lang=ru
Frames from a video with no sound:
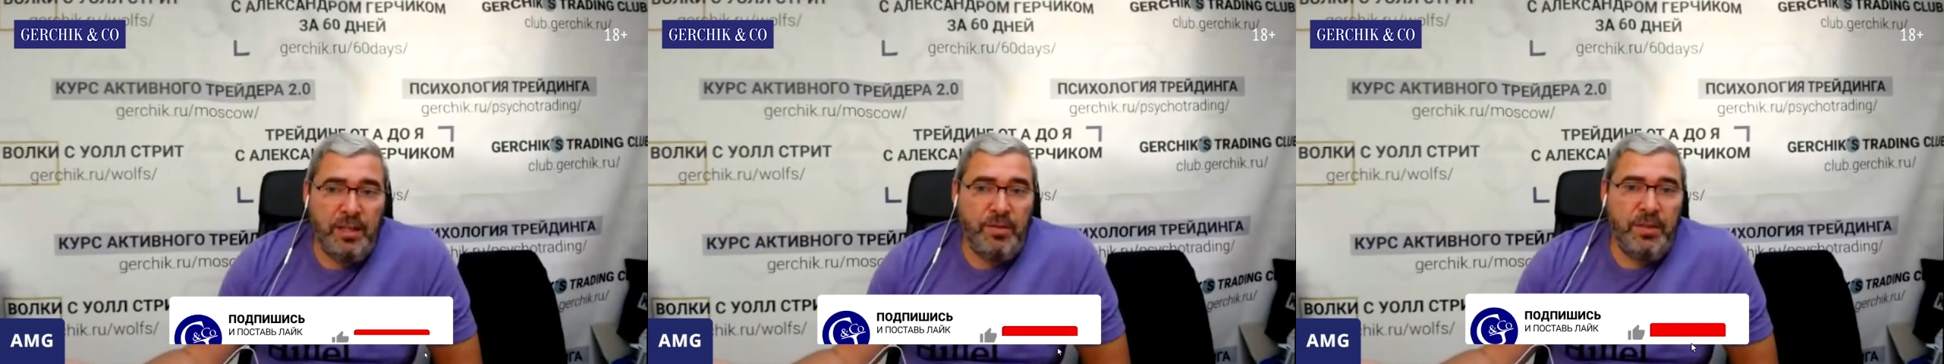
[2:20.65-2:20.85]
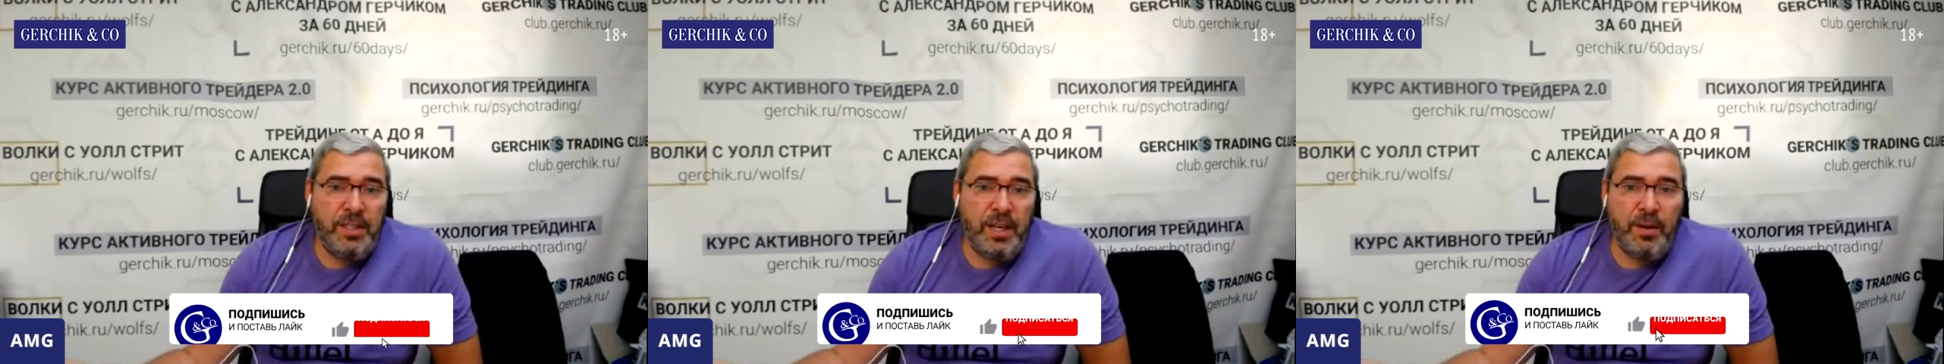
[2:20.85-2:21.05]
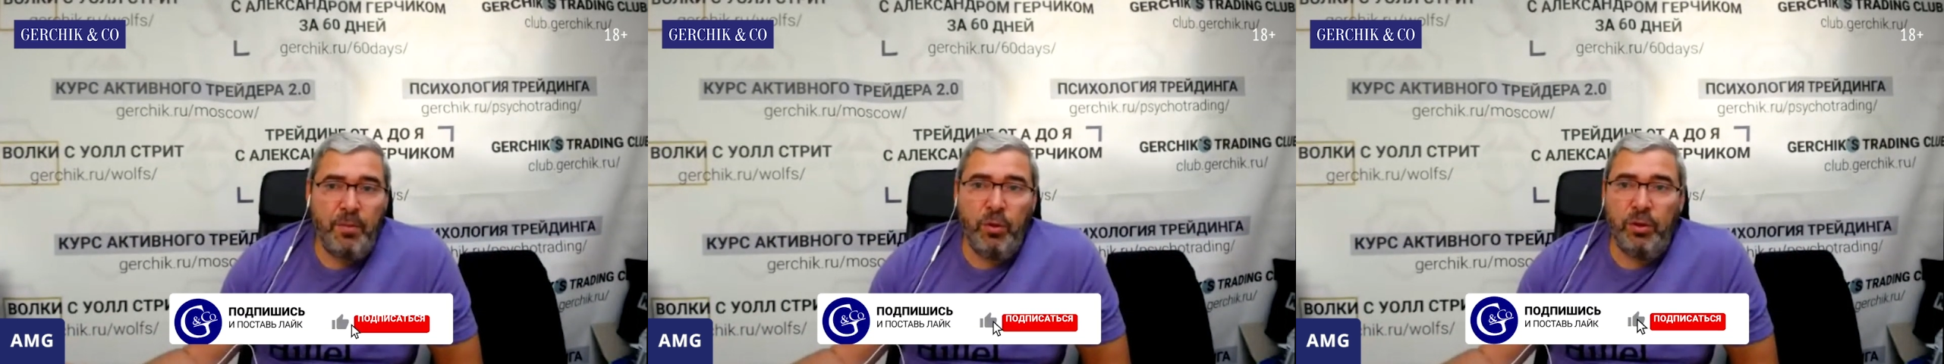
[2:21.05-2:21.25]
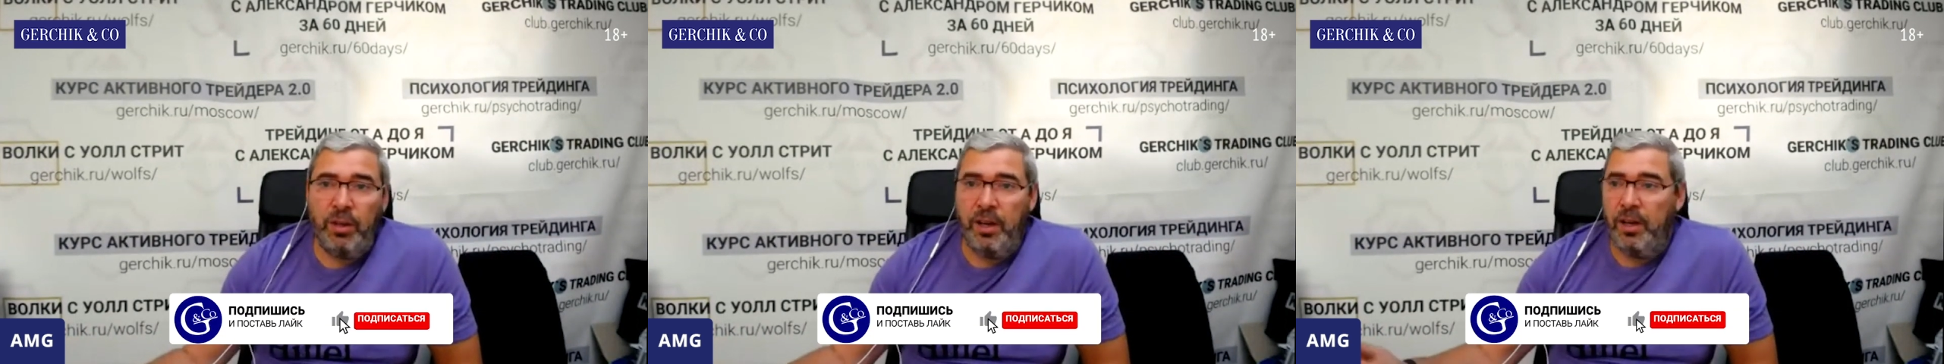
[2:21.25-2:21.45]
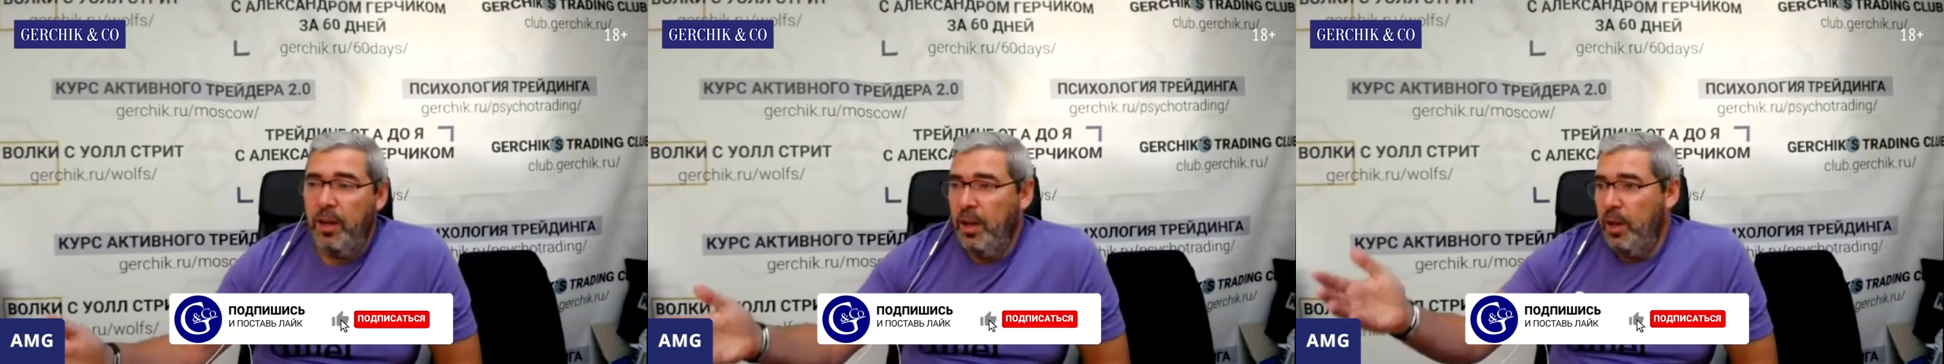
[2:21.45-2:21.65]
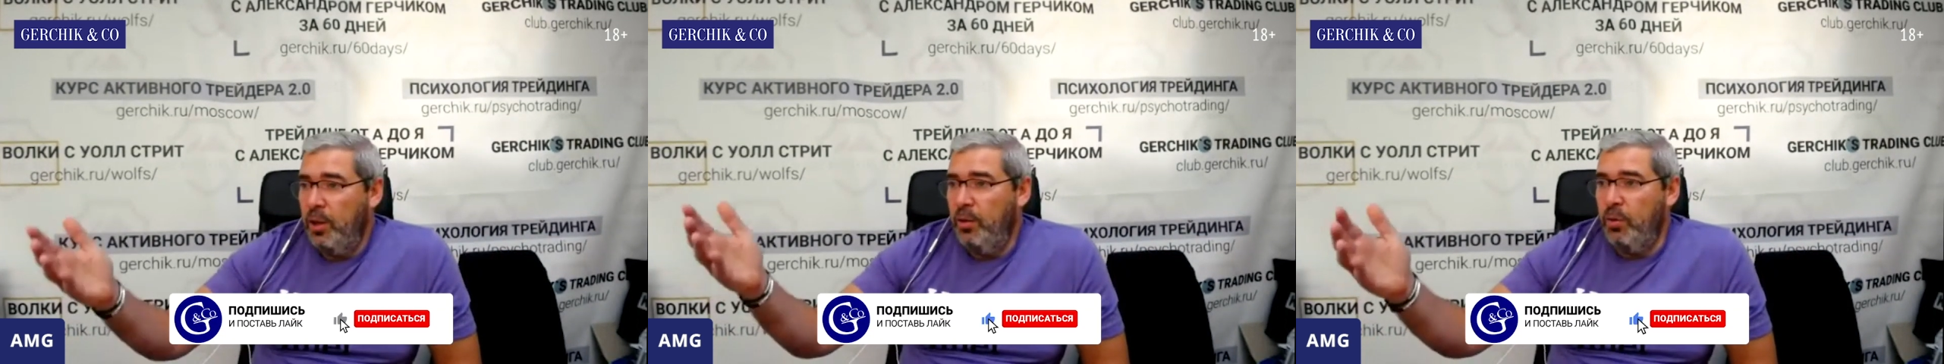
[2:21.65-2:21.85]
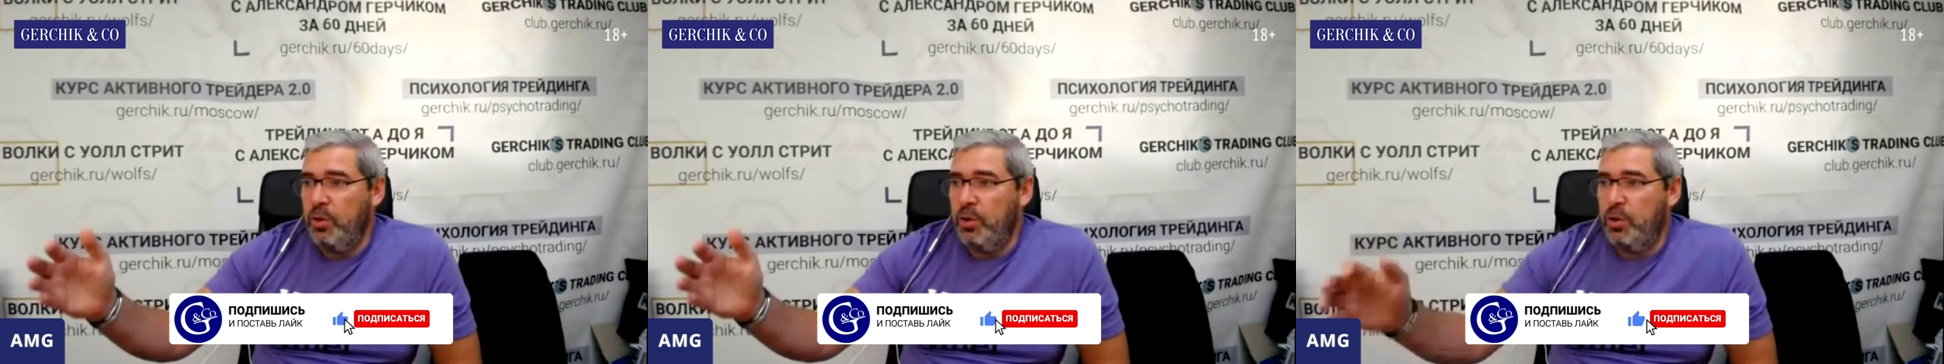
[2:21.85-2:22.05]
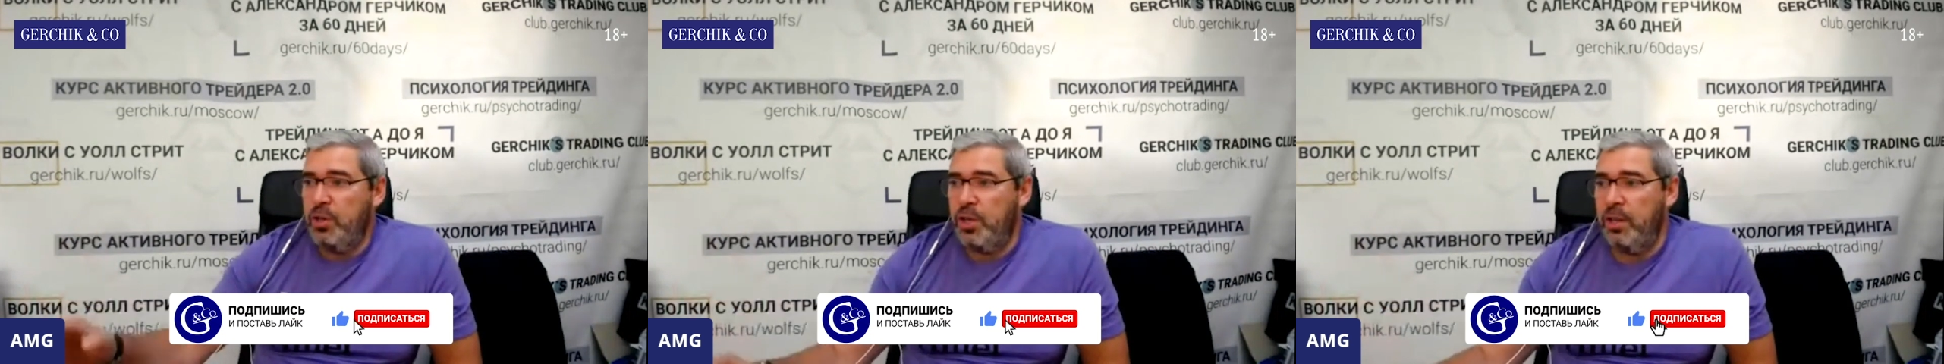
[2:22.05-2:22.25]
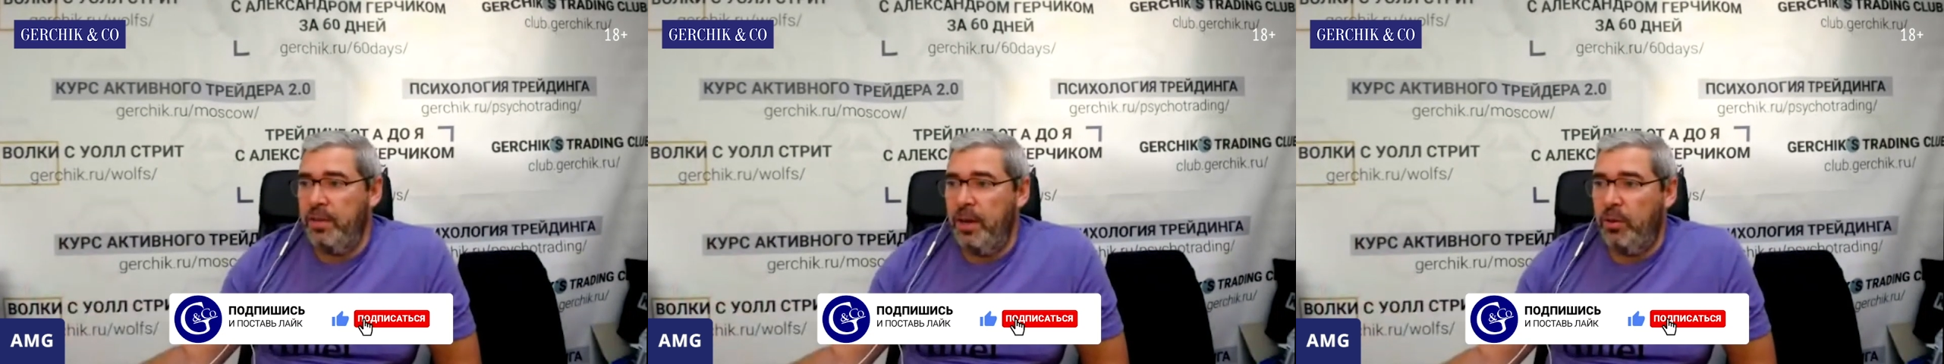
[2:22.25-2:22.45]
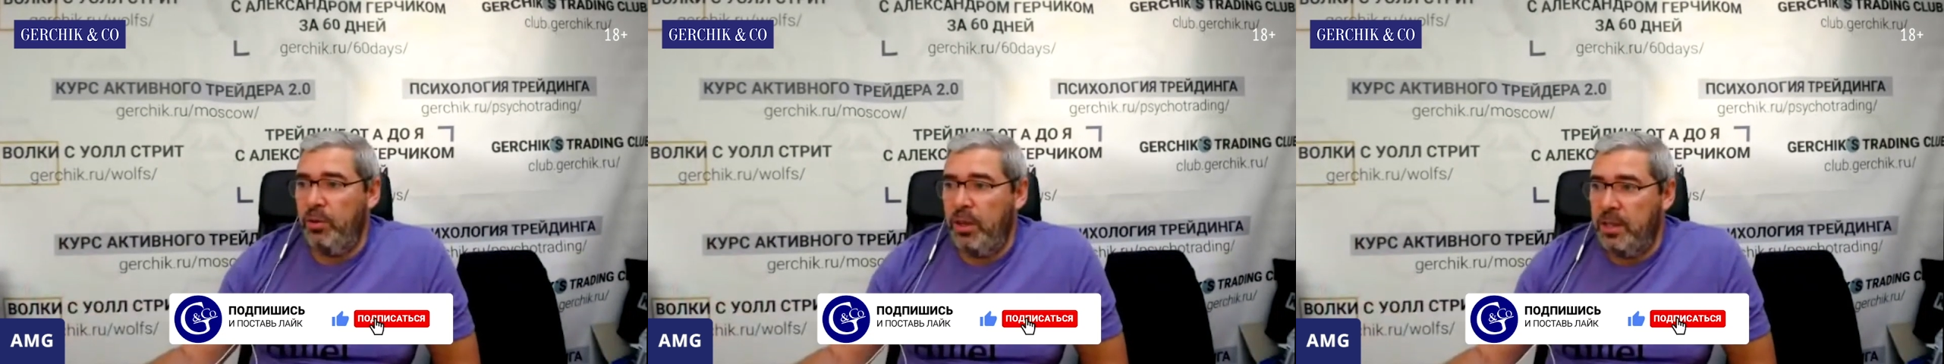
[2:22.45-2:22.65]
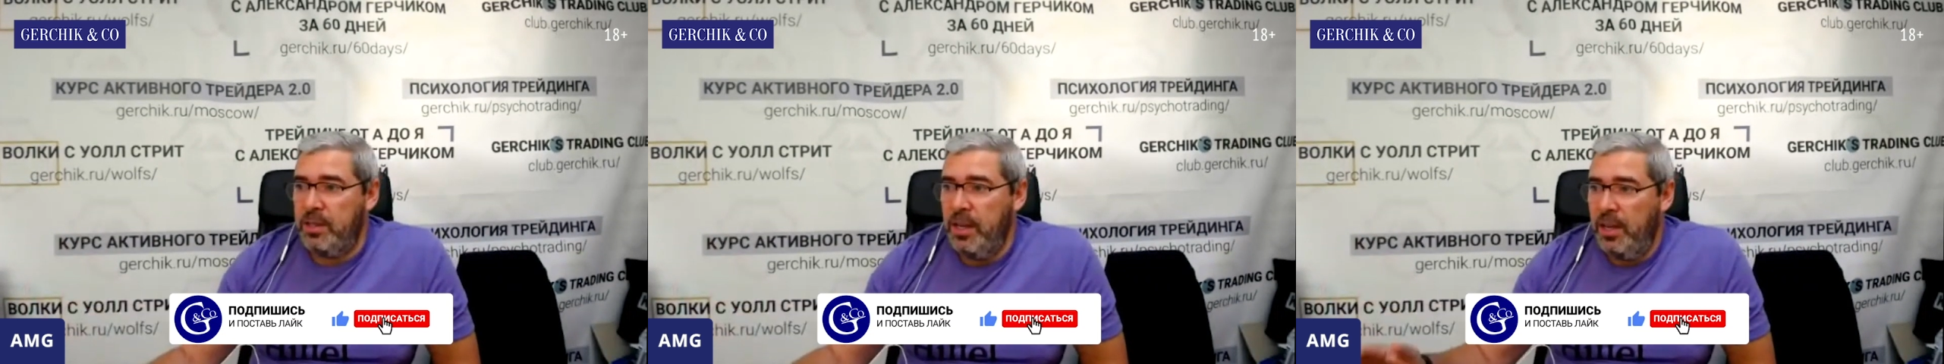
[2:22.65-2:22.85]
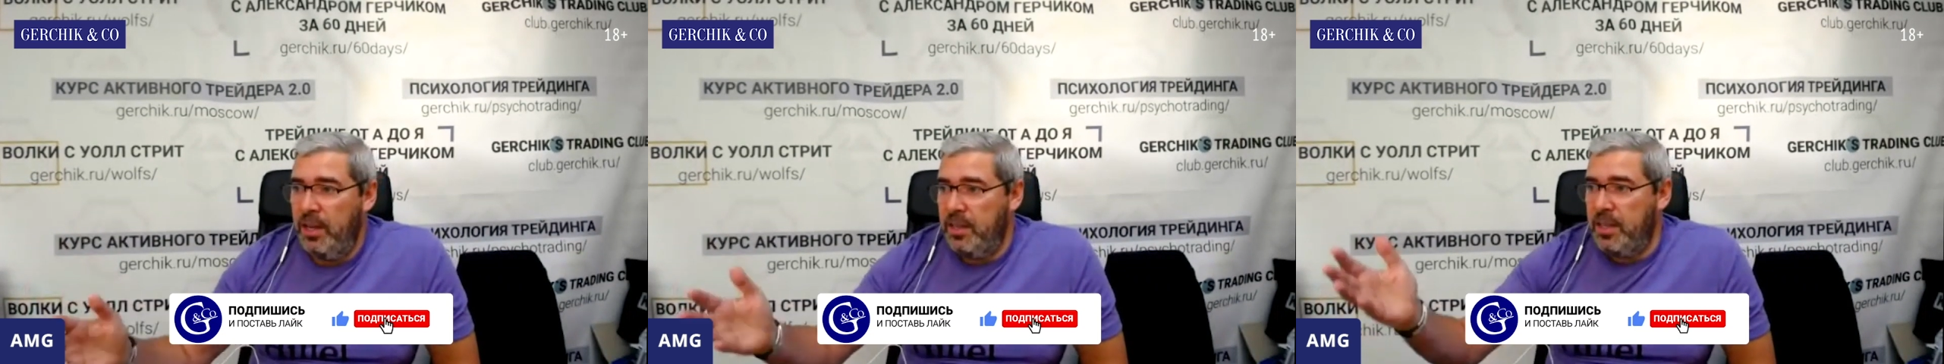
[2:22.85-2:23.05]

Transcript: Если вы заработали, ну вот же человек у нас